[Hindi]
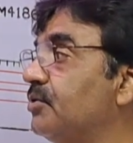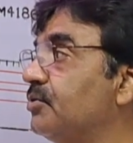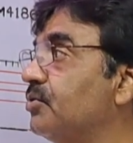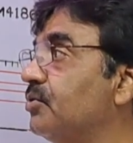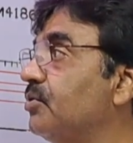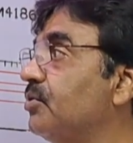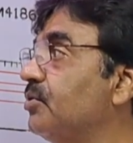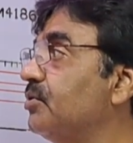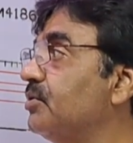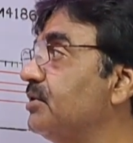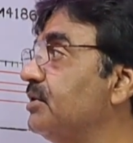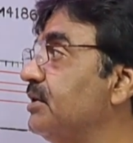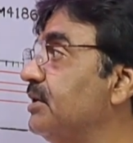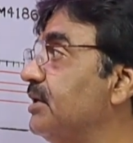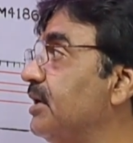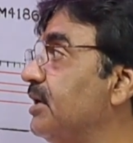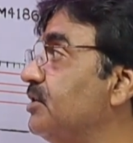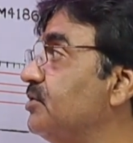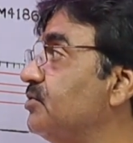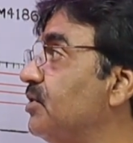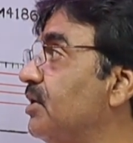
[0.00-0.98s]
तो
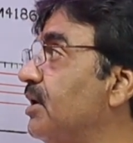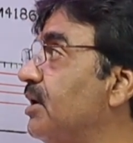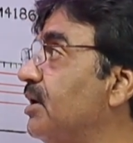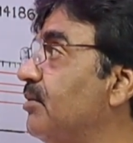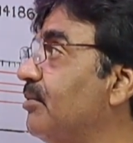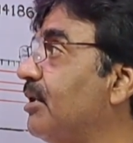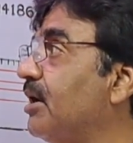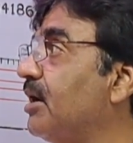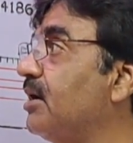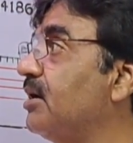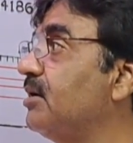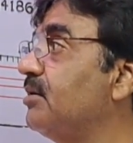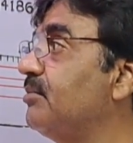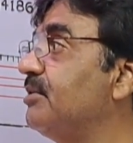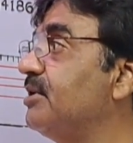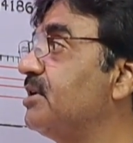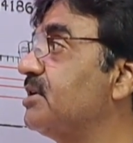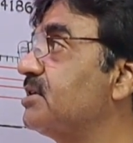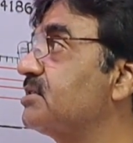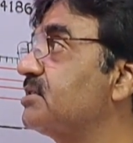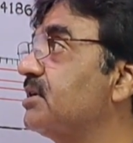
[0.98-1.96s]
ये जो है हमारा
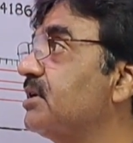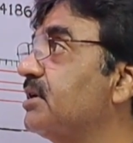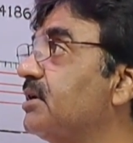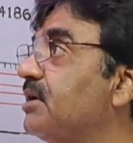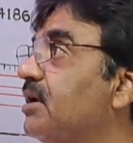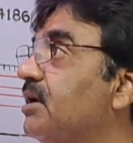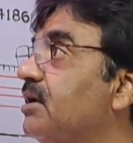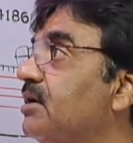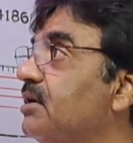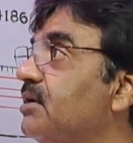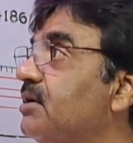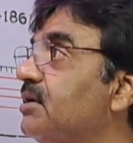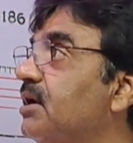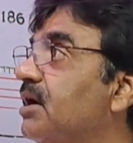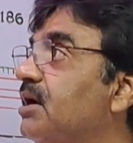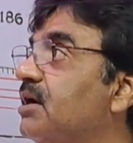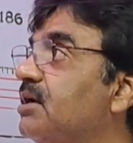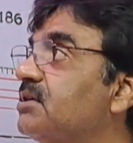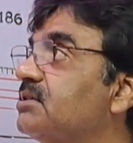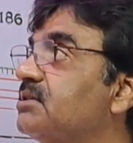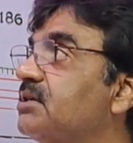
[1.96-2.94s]
एल सिग्नल
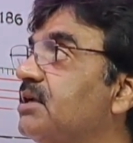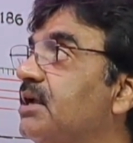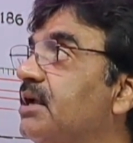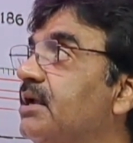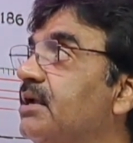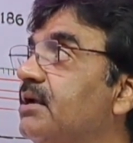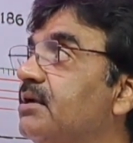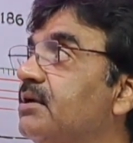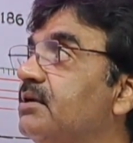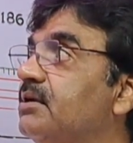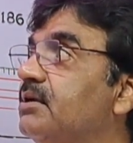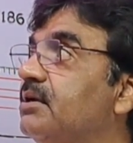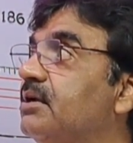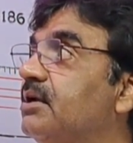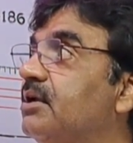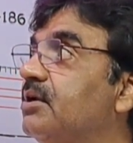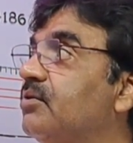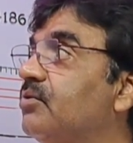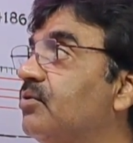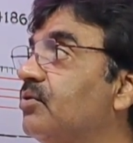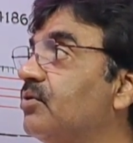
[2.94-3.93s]
यहाँ से
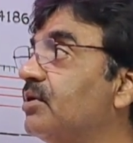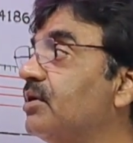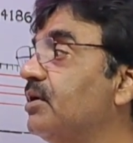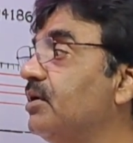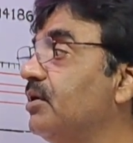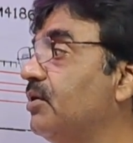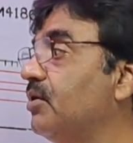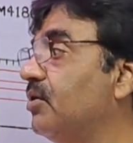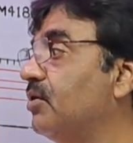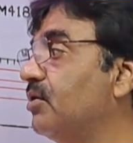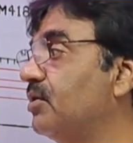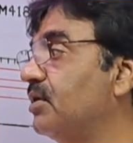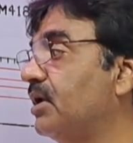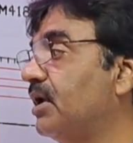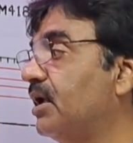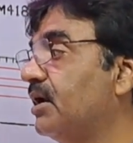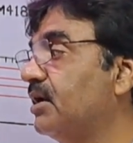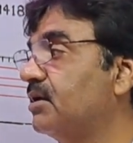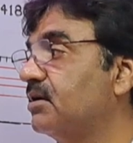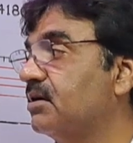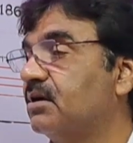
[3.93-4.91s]
इन होके और
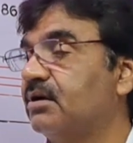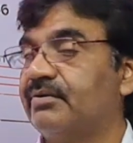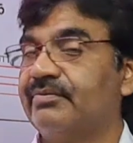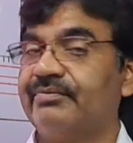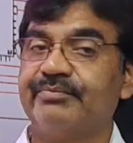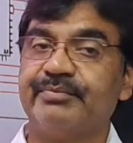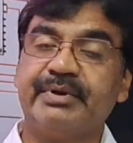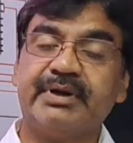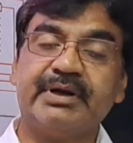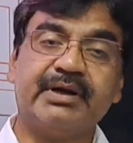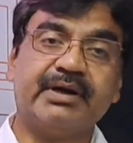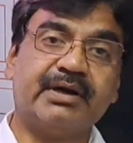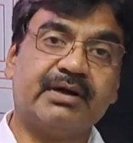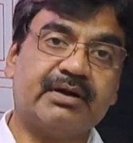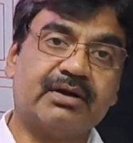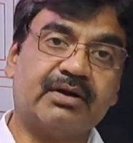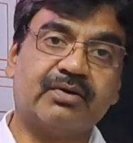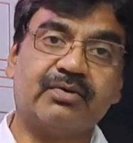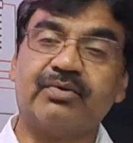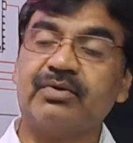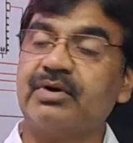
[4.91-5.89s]
डायरेक्ट कफ में
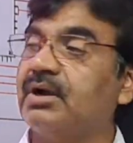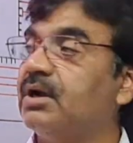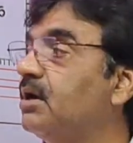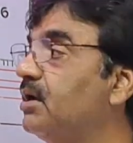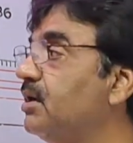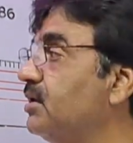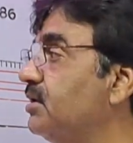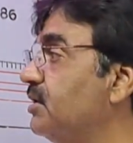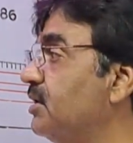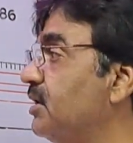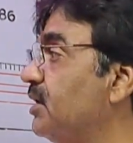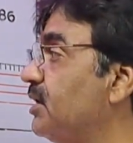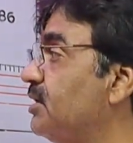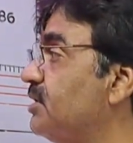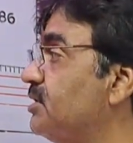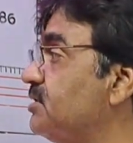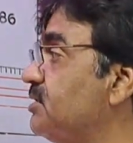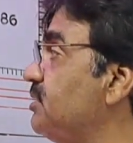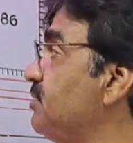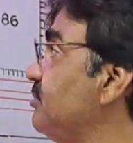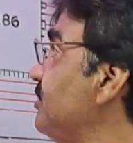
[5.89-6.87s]
इंटर हो रहा है ये
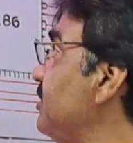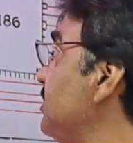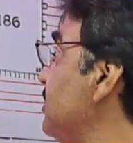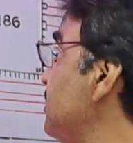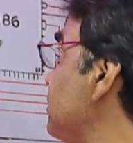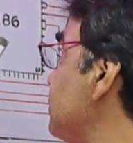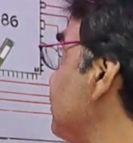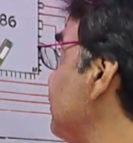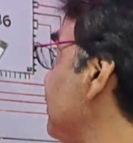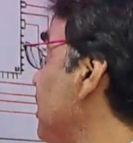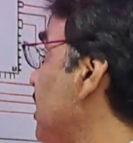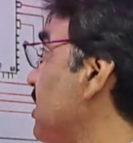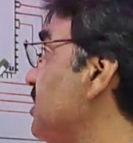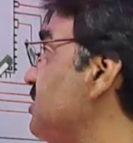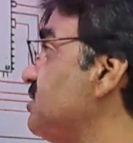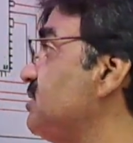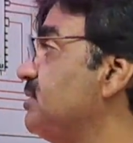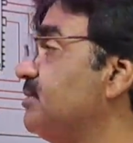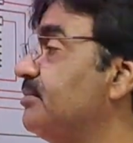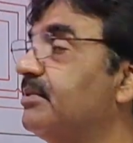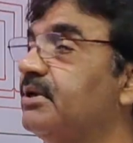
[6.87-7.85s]
किसी भी इसमें
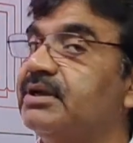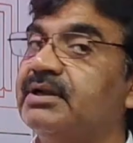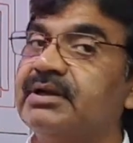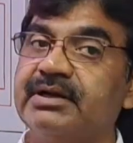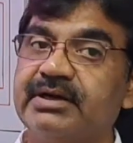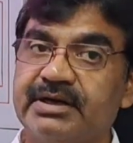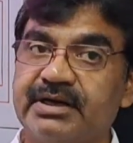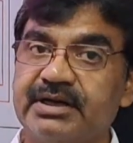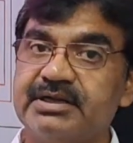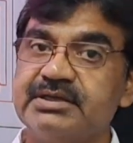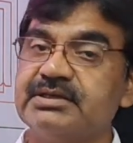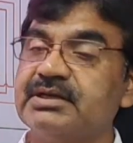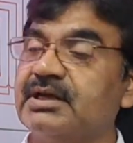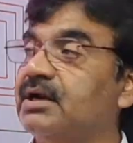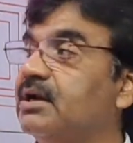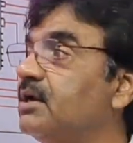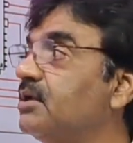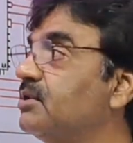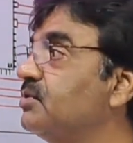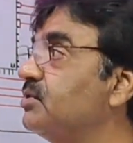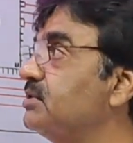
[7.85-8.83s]
आईसी में नहीं जा
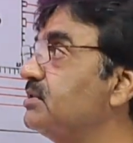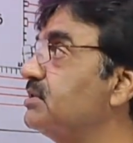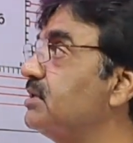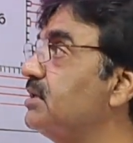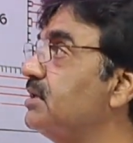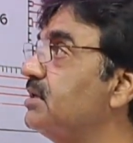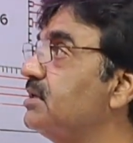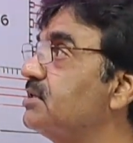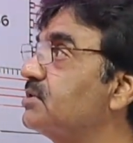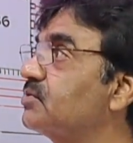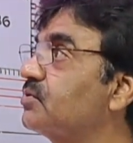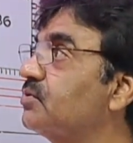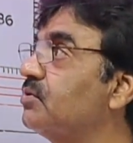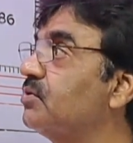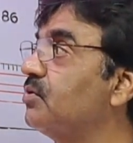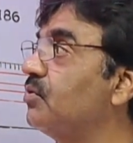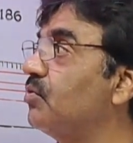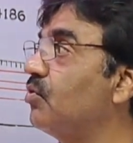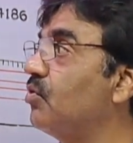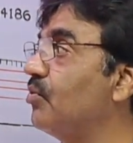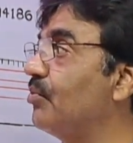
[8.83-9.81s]
रहा है तो इसलिए
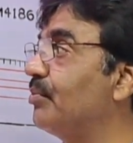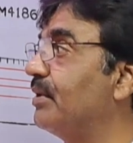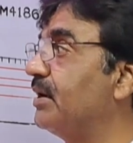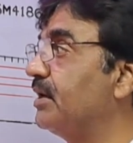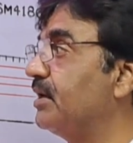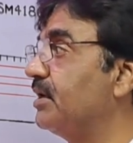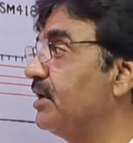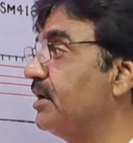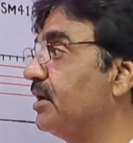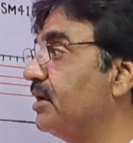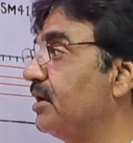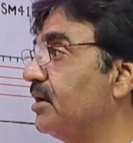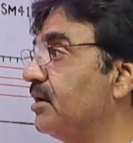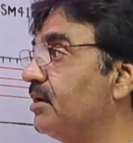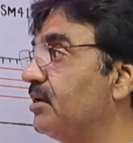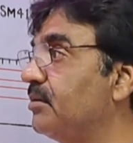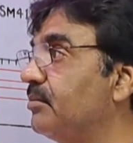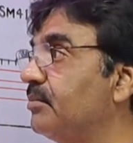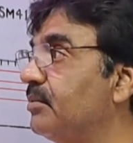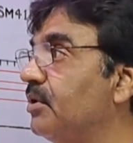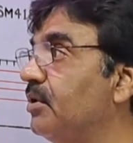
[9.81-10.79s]
इसको ओपन किए
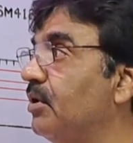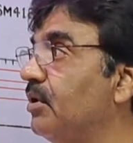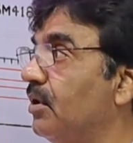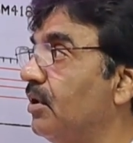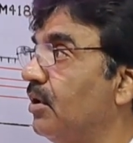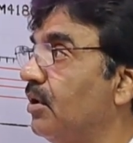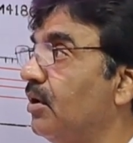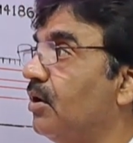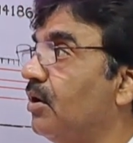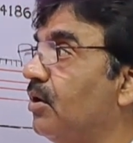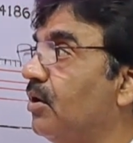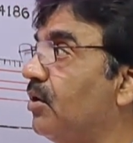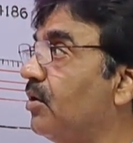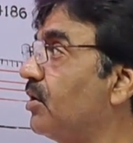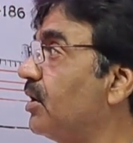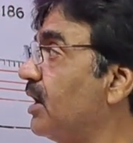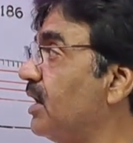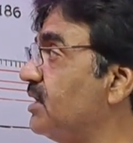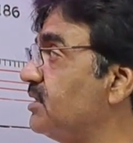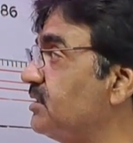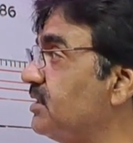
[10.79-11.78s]
हैं हम
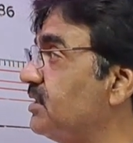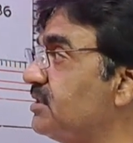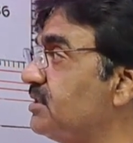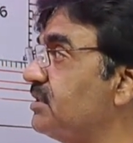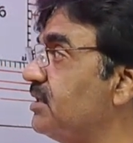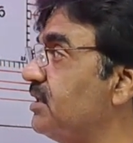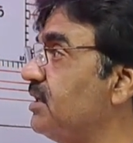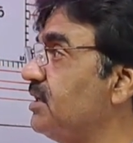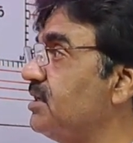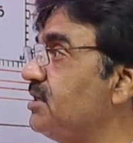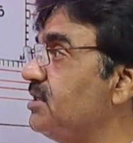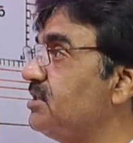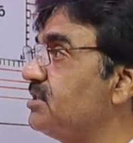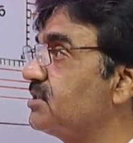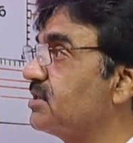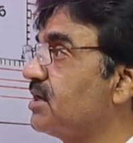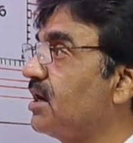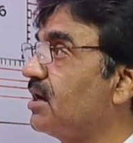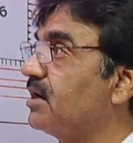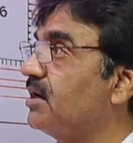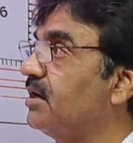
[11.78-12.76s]
और ऐसे ऐसे
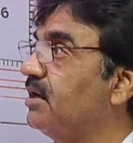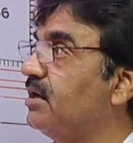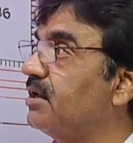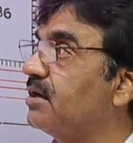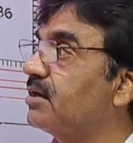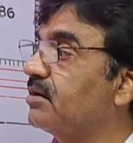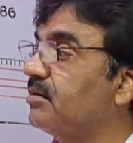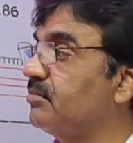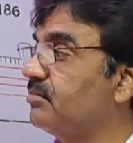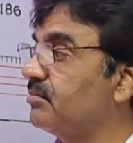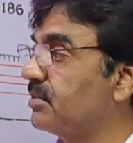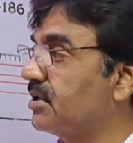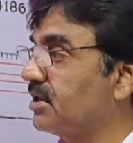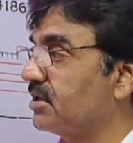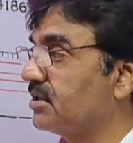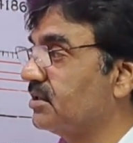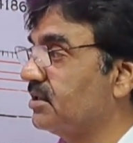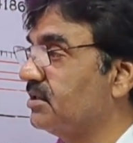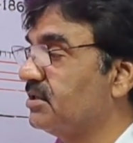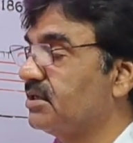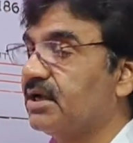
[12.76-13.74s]
इसका क्लियर हम
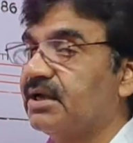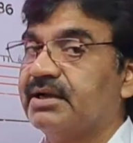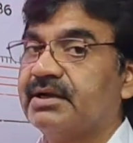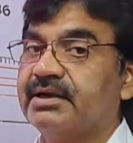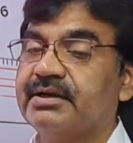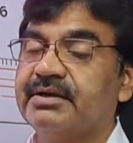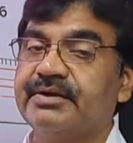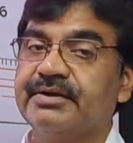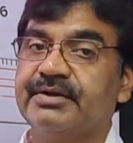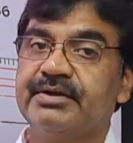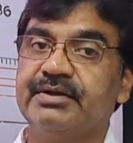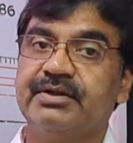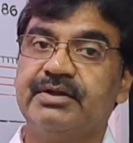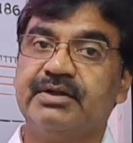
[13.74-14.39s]
करते जाएंगे